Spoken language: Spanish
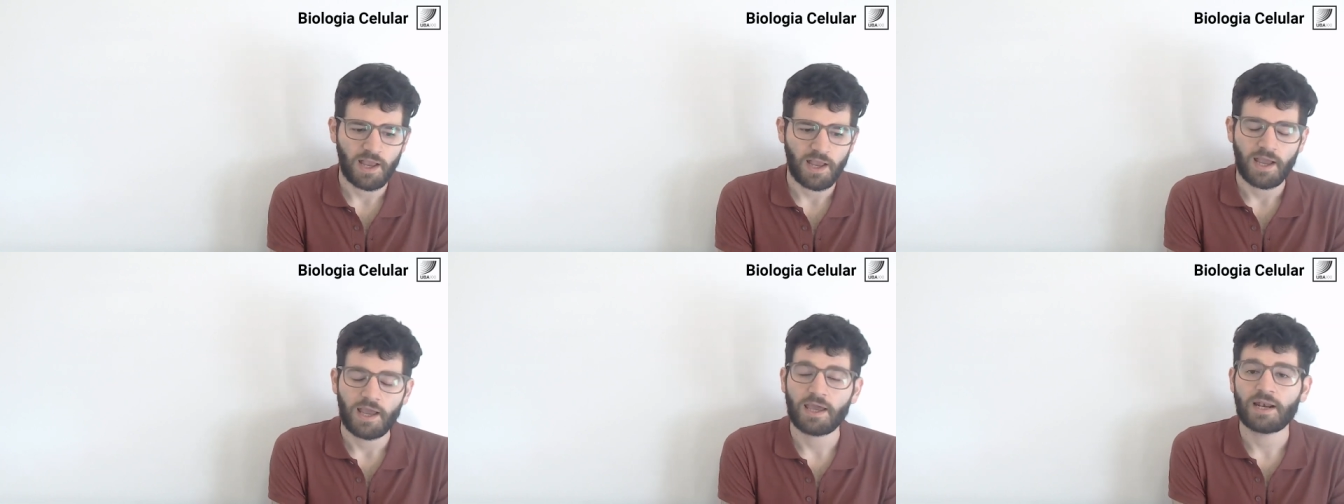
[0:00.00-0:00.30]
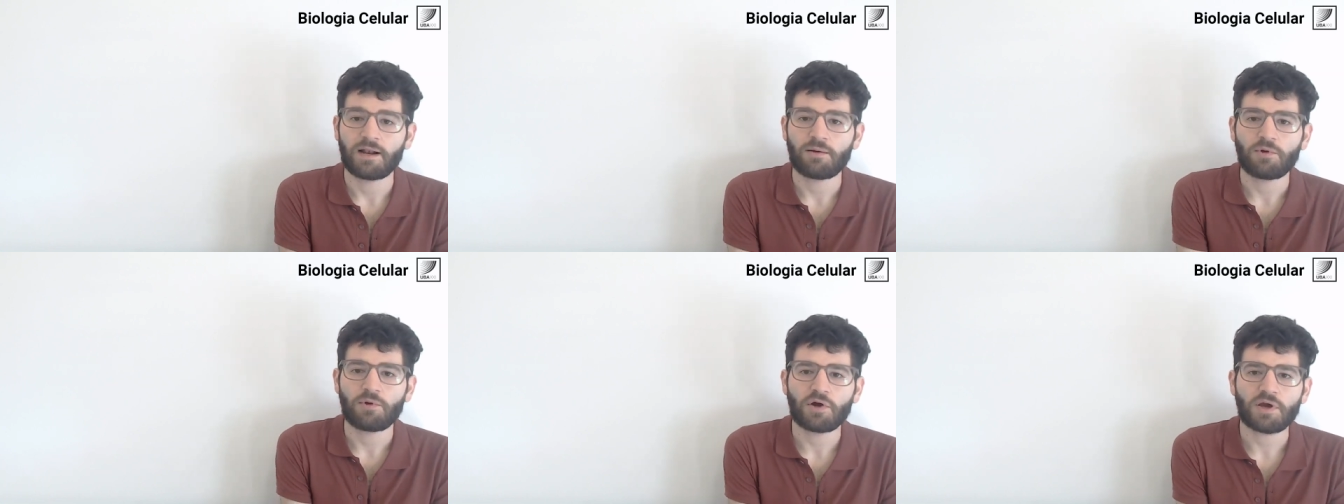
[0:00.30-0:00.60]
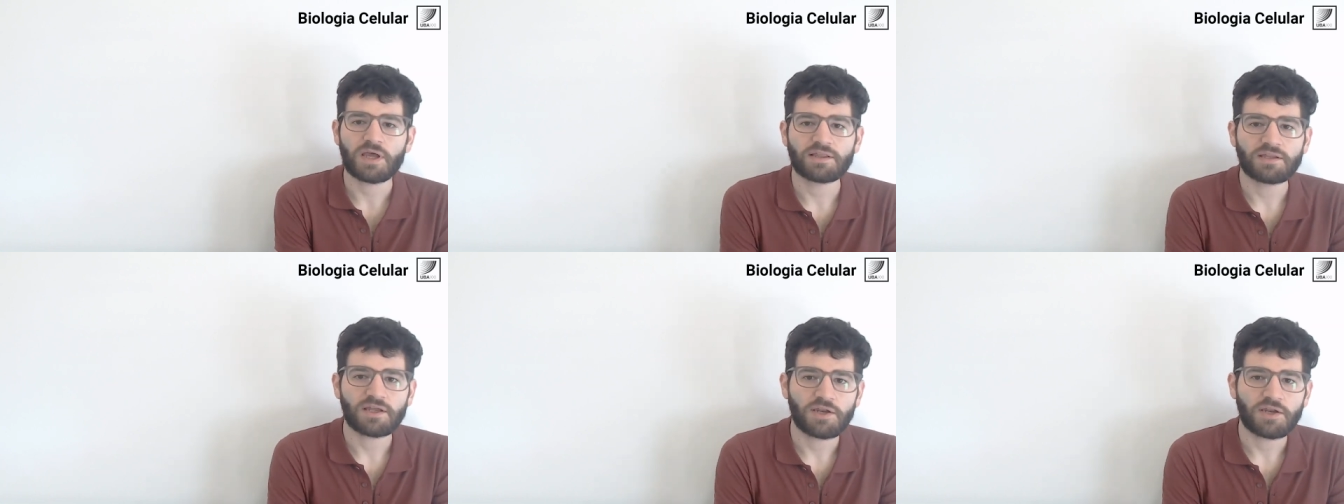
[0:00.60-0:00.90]
En el
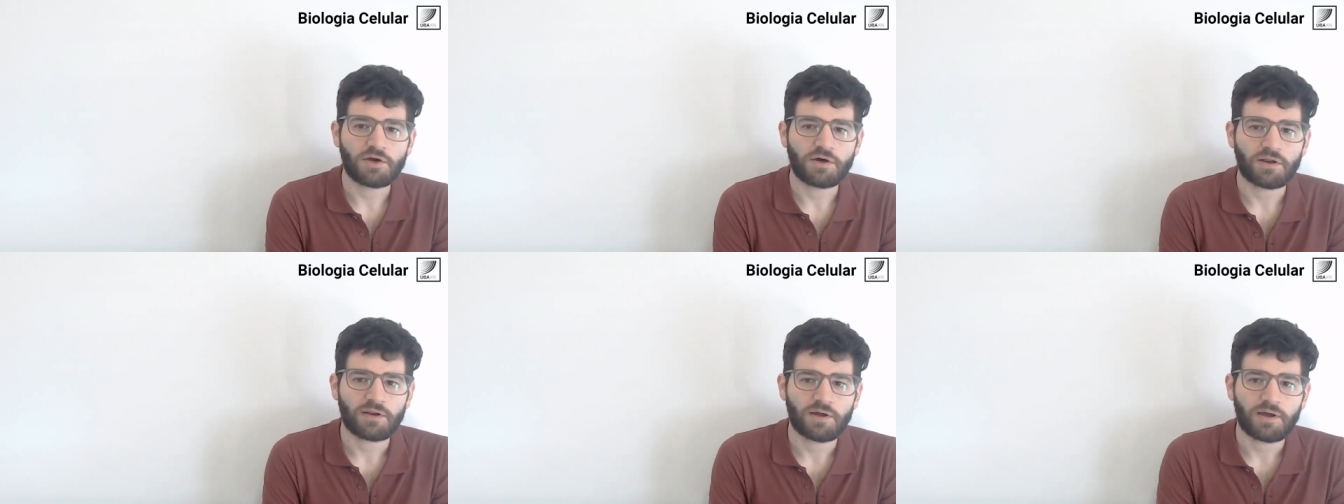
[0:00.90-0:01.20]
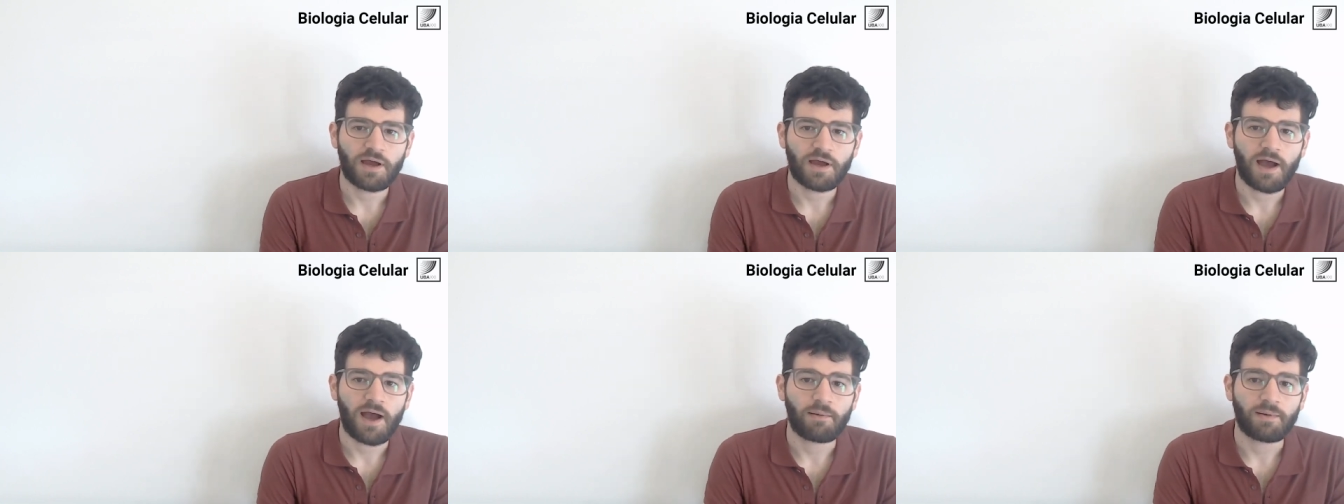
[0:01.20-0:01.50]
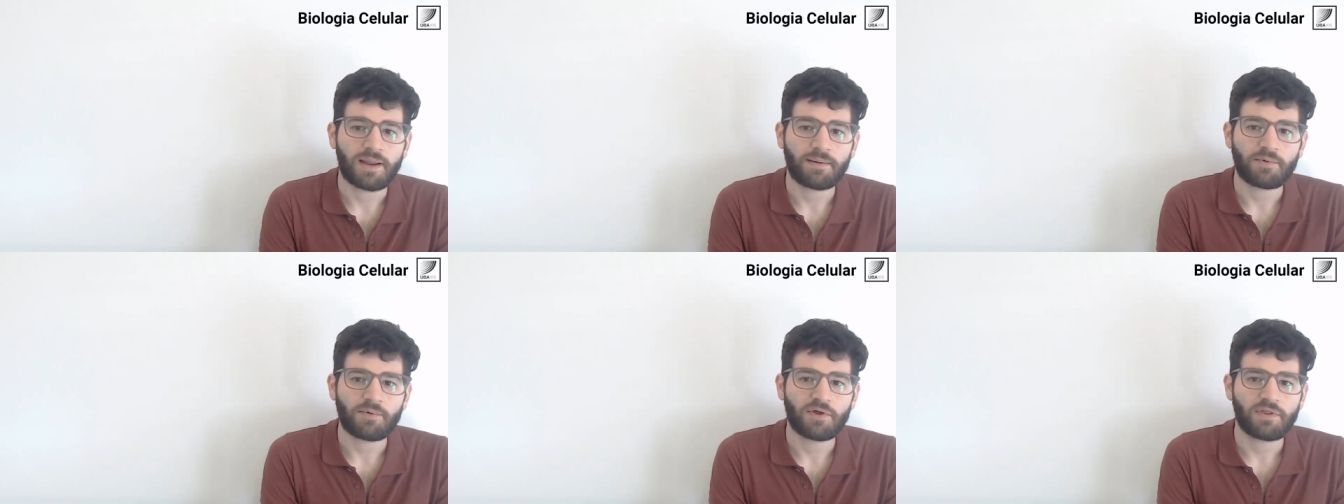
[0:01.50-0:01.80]
bloque anterior
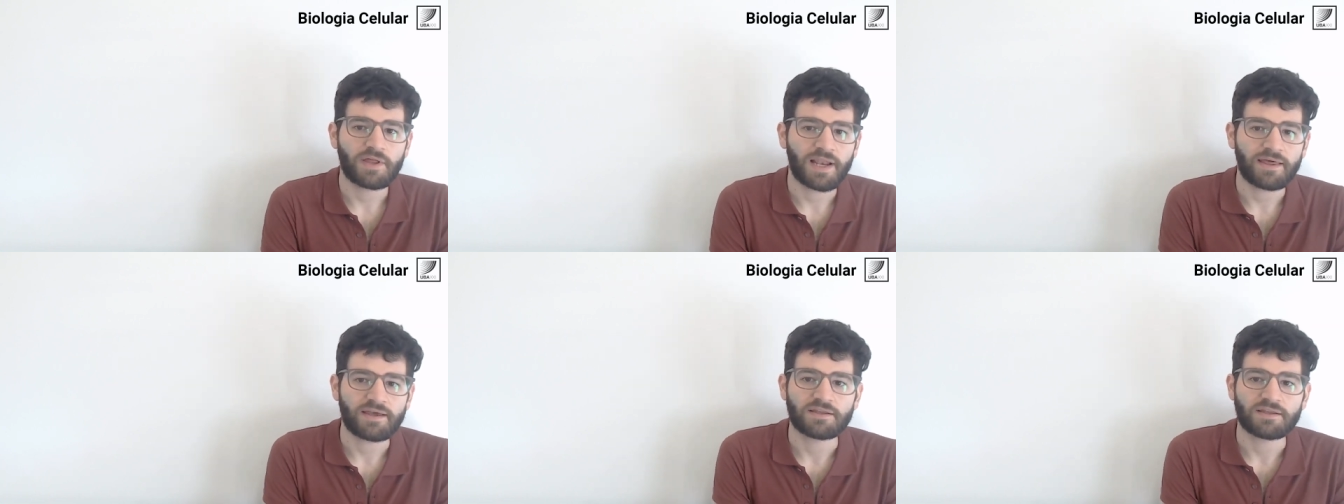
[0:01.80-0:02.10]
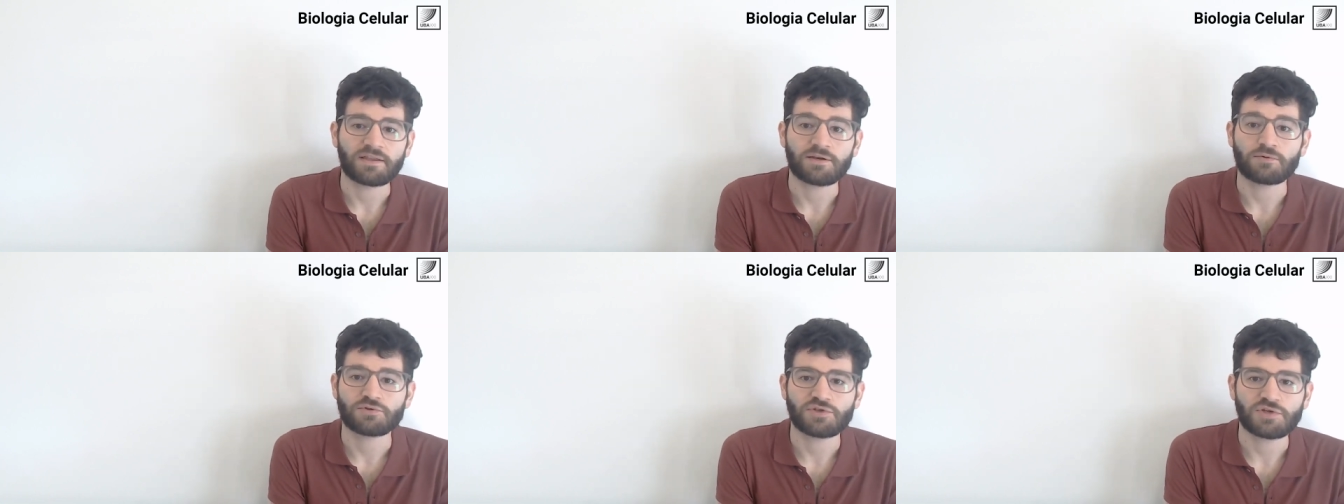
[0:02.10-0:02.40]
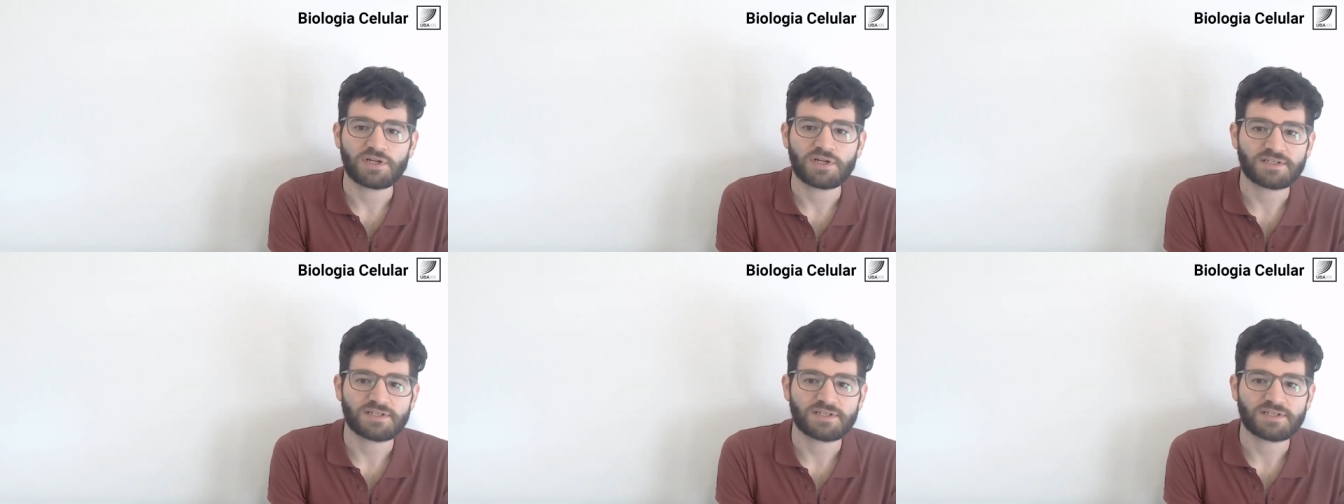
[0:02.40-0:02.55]
hablamos de la distribución